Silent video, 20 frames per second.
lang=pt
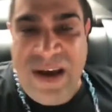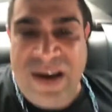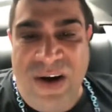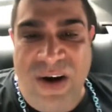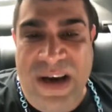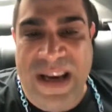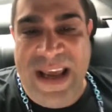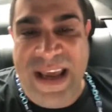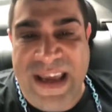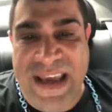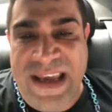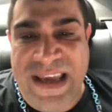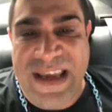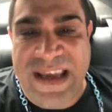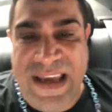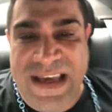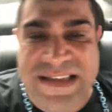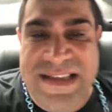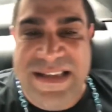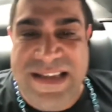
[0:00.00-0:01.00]
Olha,
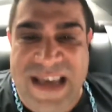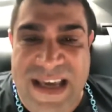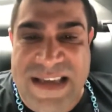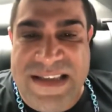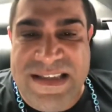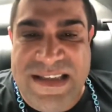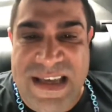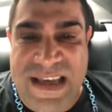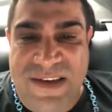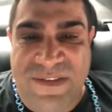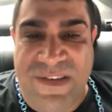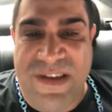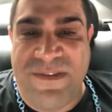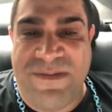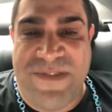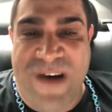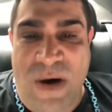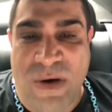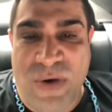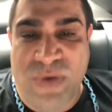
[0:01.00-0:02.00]
esse, esse
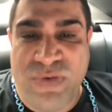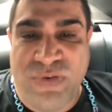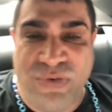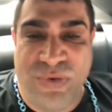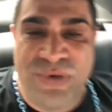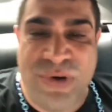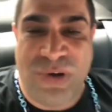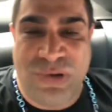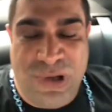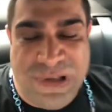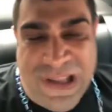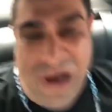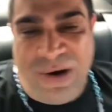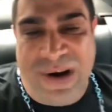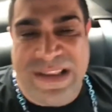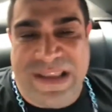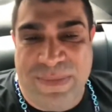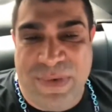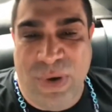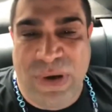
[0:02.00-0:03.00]
Ivalio Júnior toda
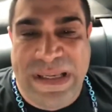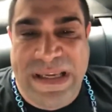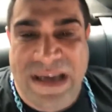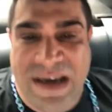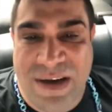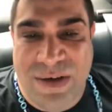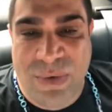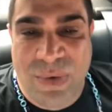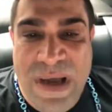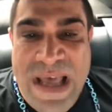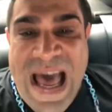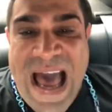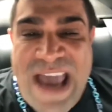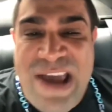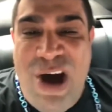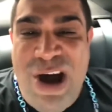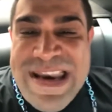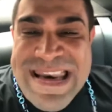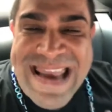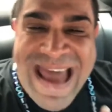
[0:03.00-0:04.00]
hora tá me olhando.
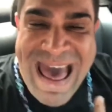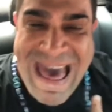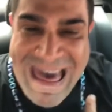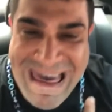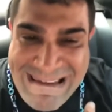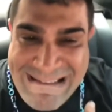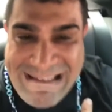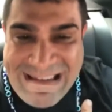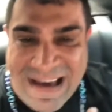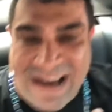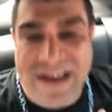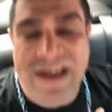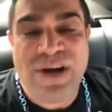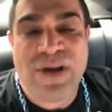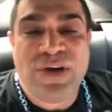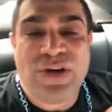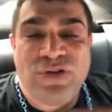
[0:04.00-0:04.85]
Aí, Onara!